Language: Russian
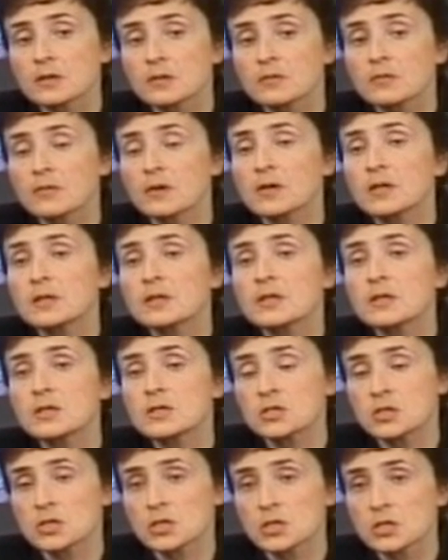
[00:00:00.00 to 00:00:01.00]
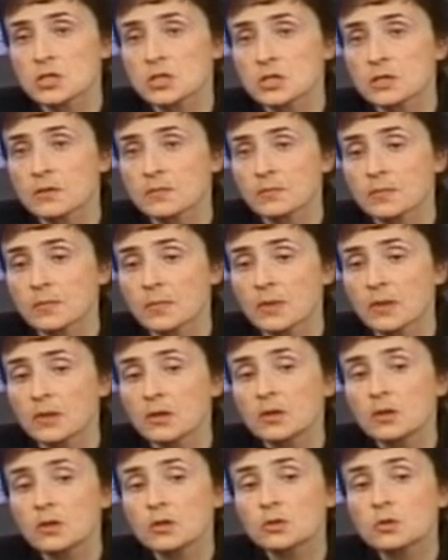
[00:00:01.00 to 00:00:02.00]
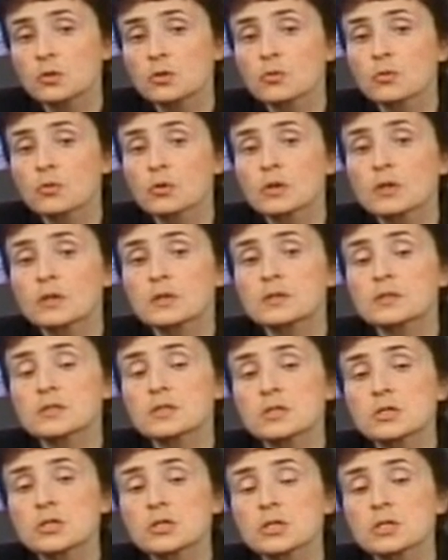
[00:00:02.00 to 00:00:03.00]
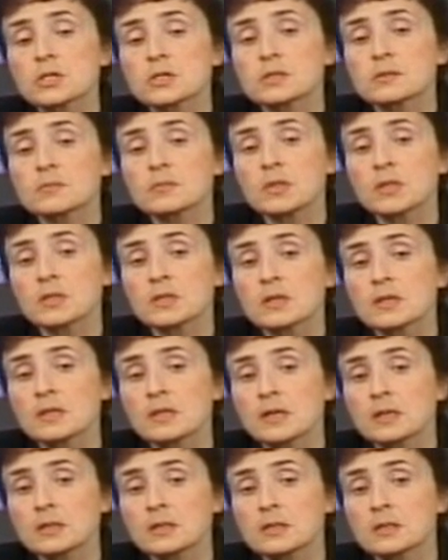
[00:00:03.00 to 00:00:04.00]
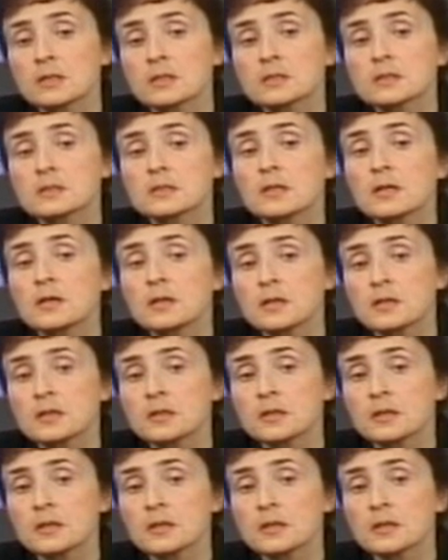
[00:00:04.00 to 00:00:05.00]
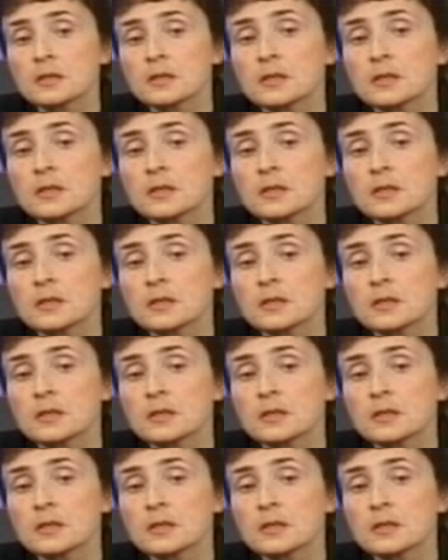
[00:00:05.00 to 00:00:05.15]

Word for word: вайная чаша. Друг, разрешите мне на лад старинный